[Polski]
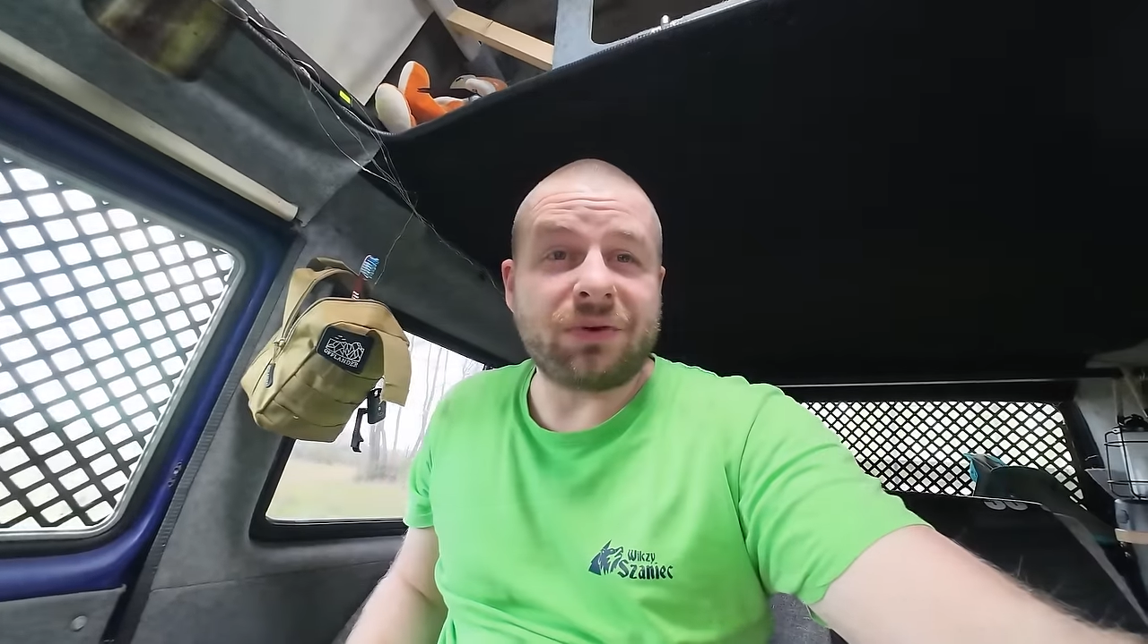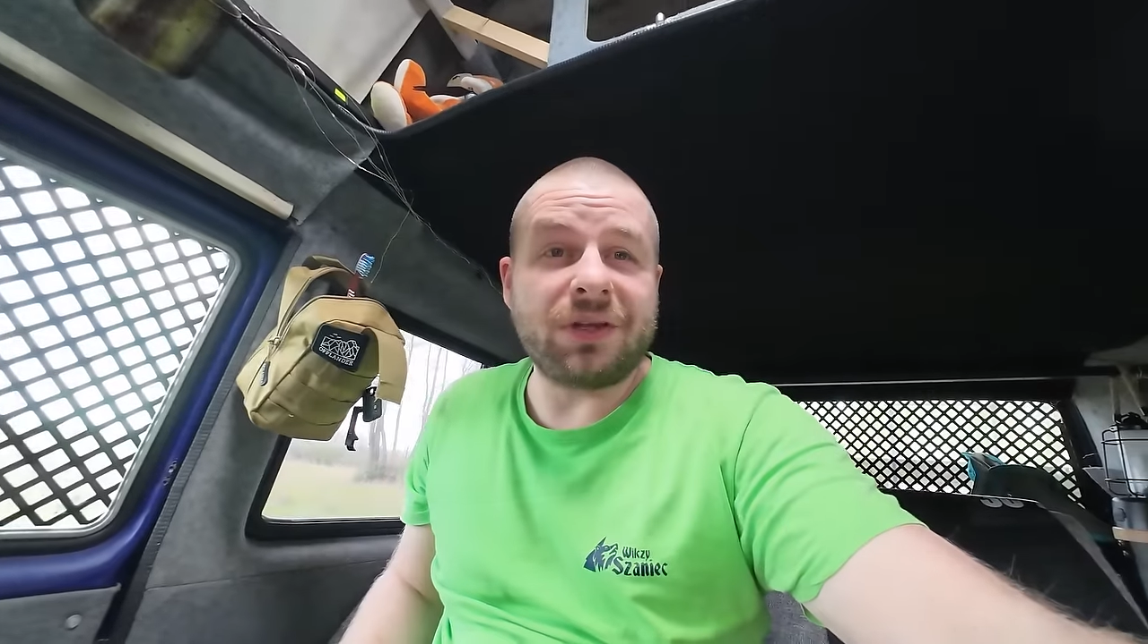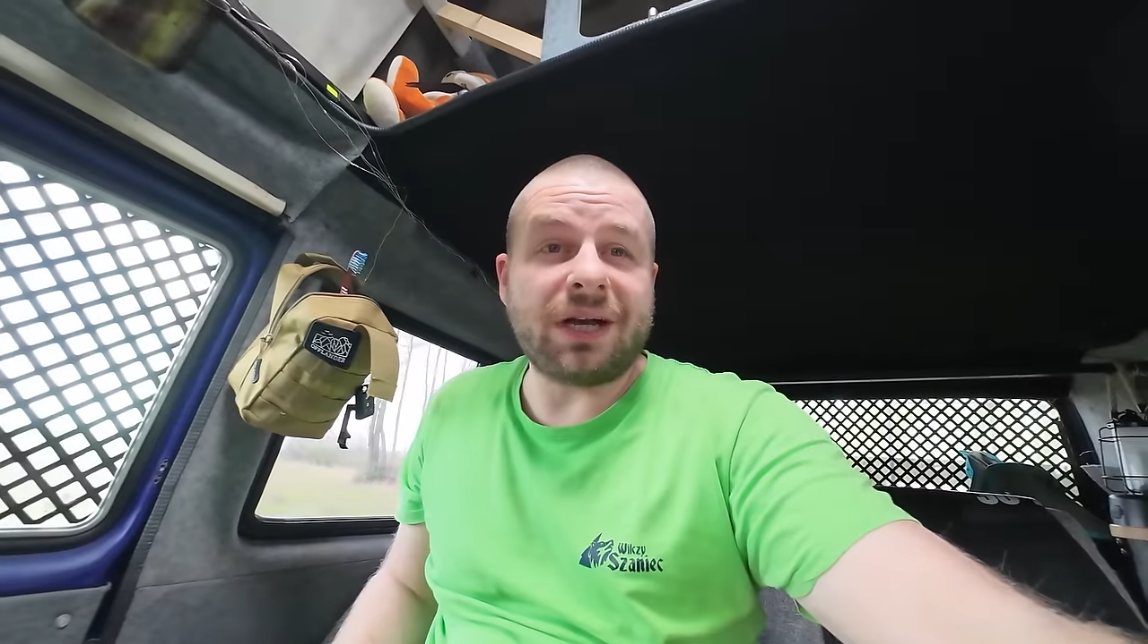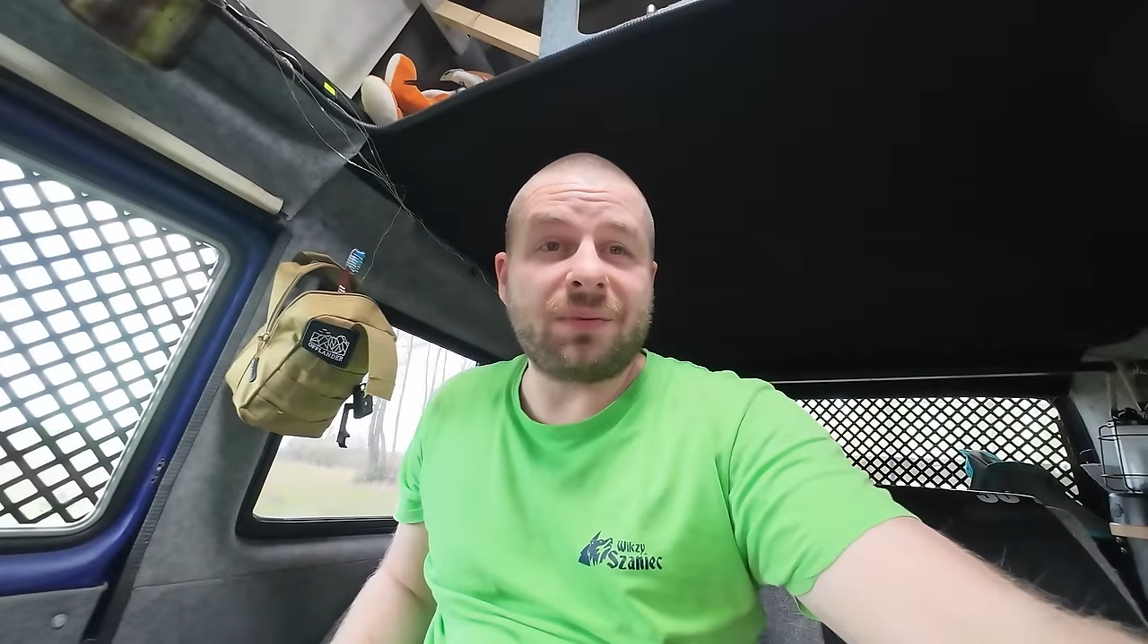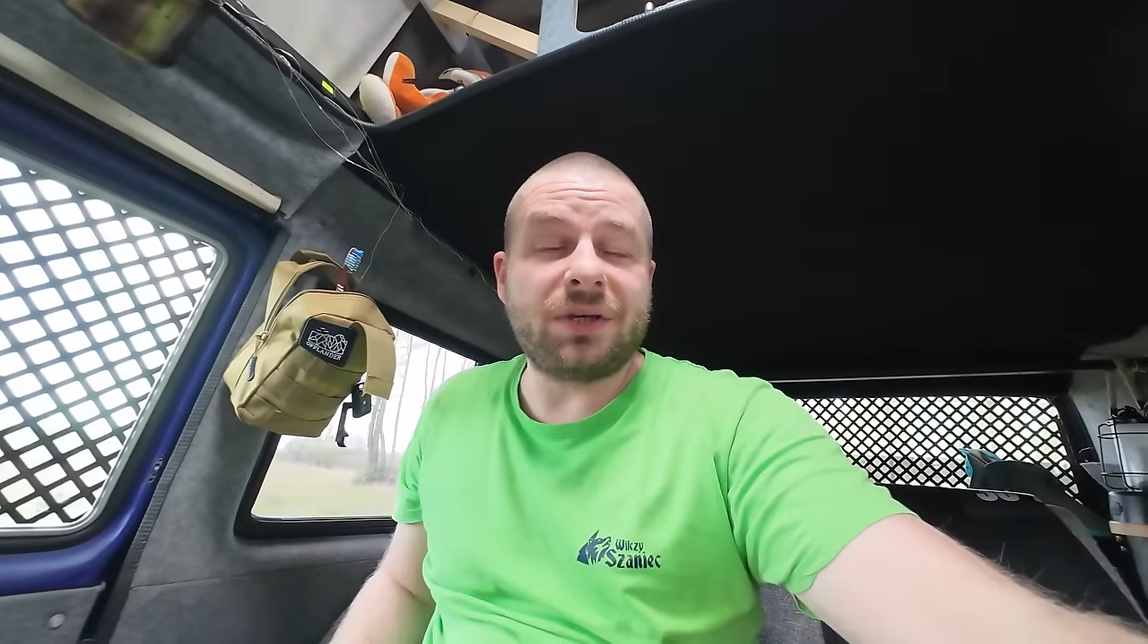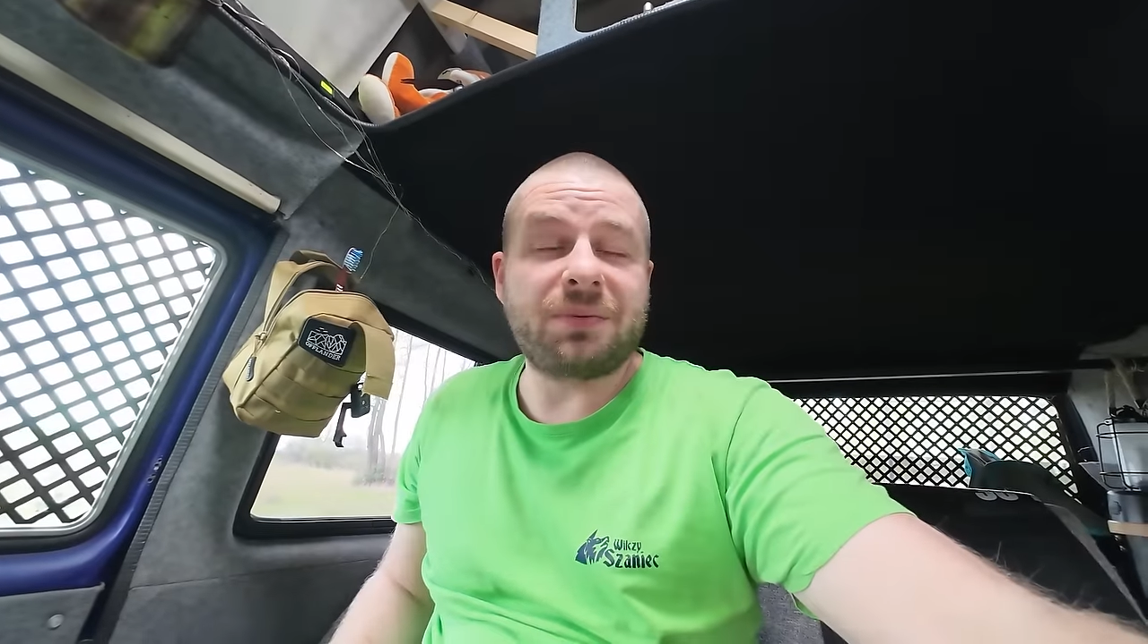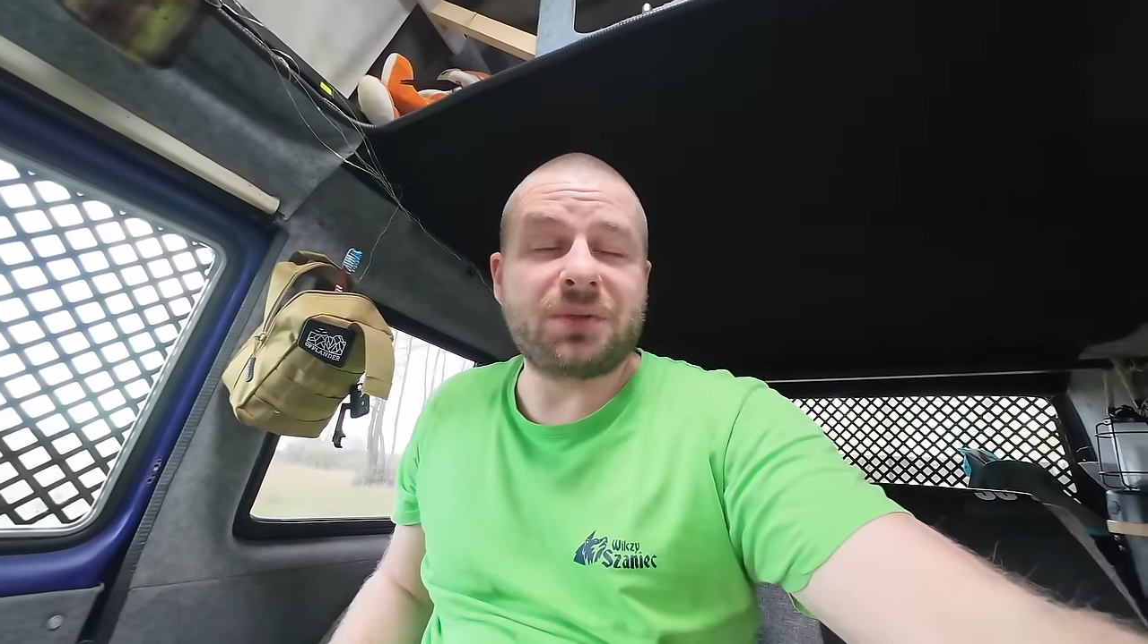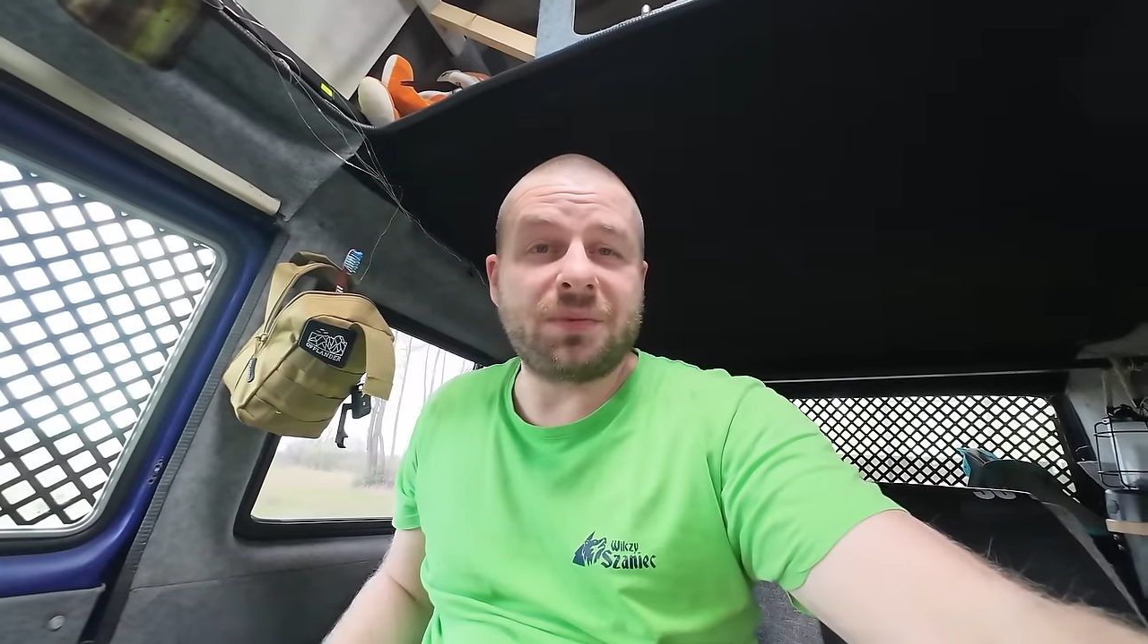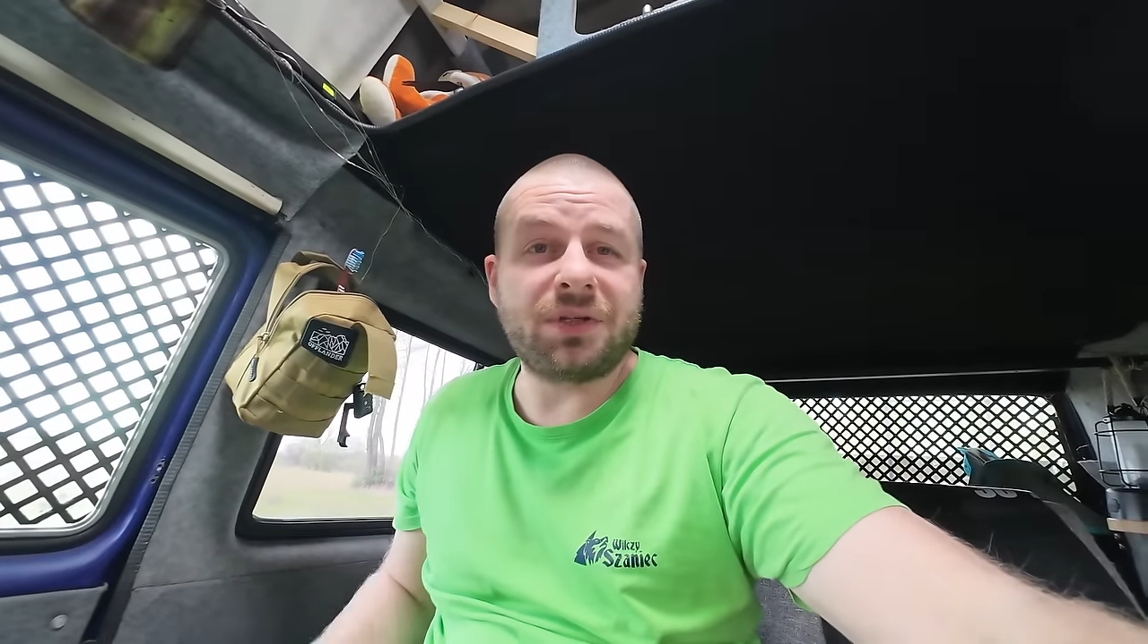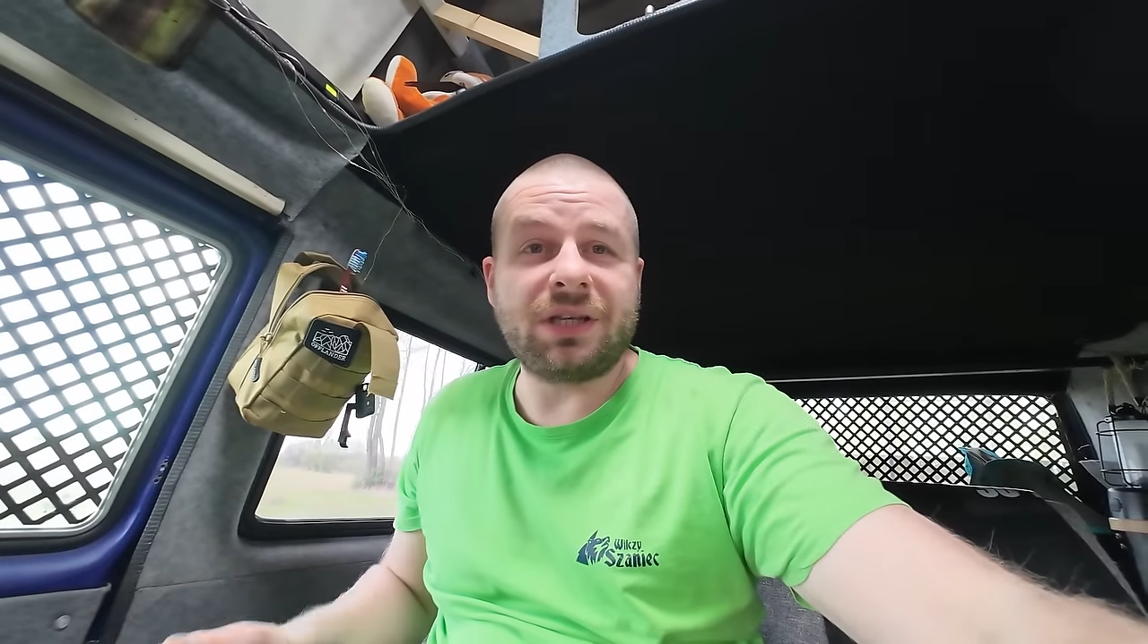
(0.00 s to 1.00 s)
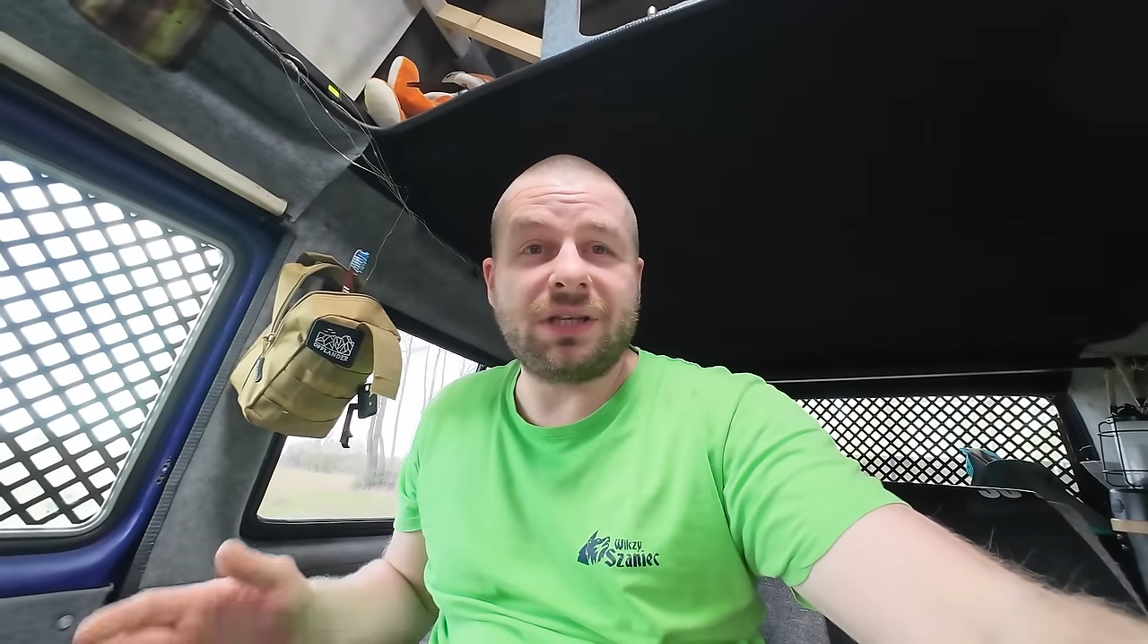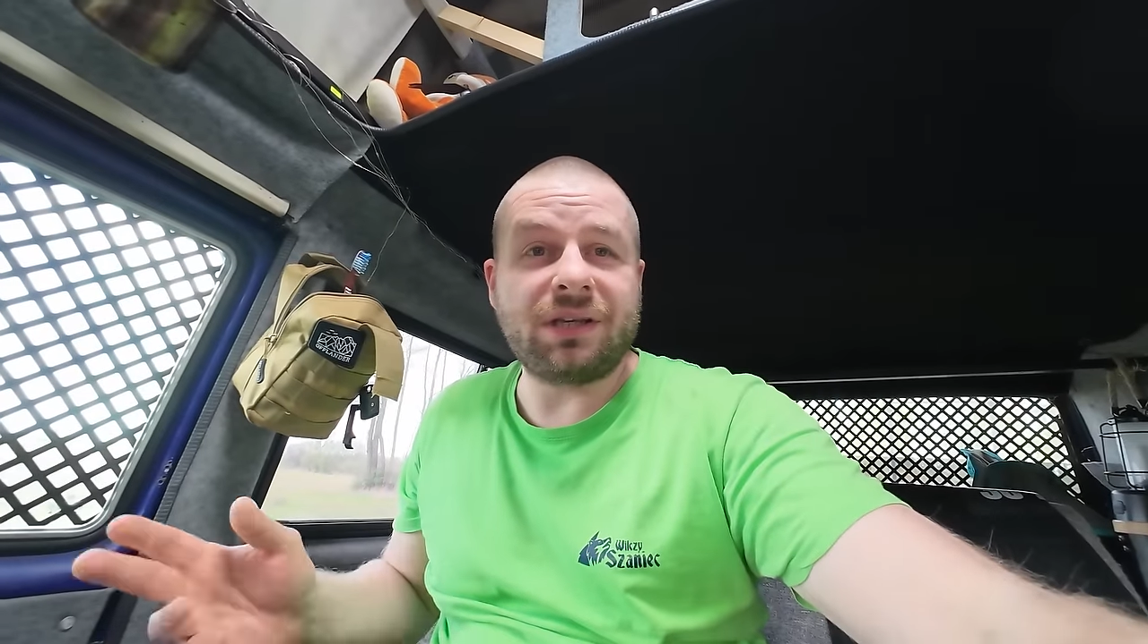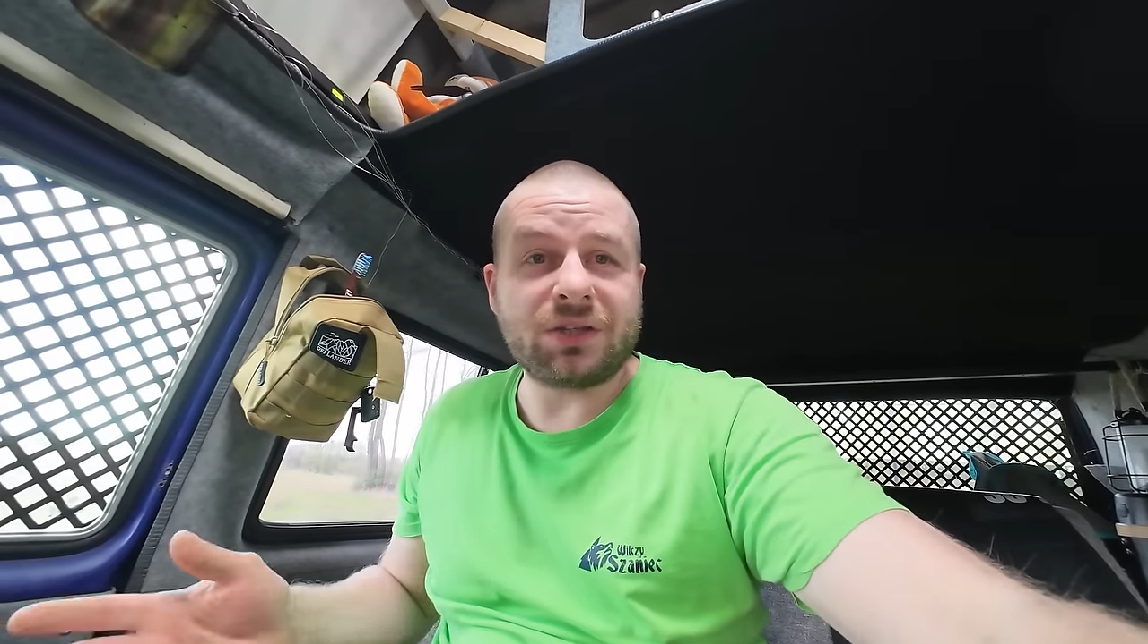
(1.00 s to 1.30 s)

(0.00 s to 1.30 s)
kilka moich przemyśleń,